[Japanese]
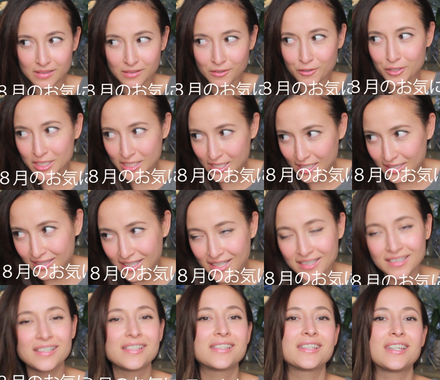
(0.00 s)
をしちゃった
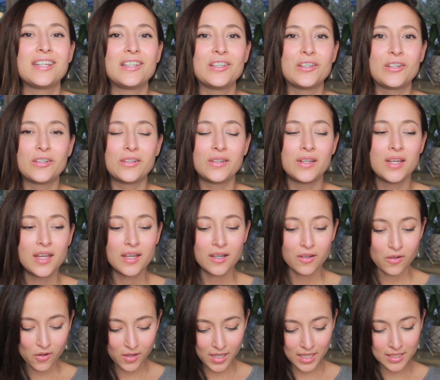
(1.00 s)
んですけど、
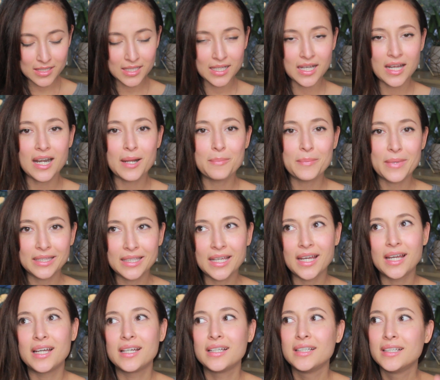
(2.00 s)
今月からま
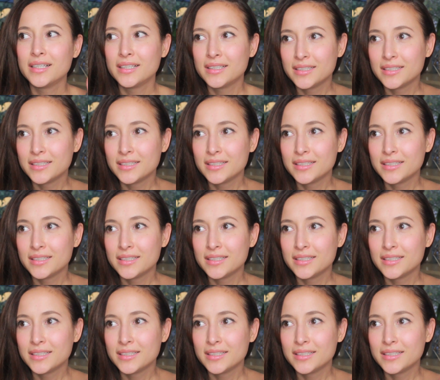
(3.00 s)
た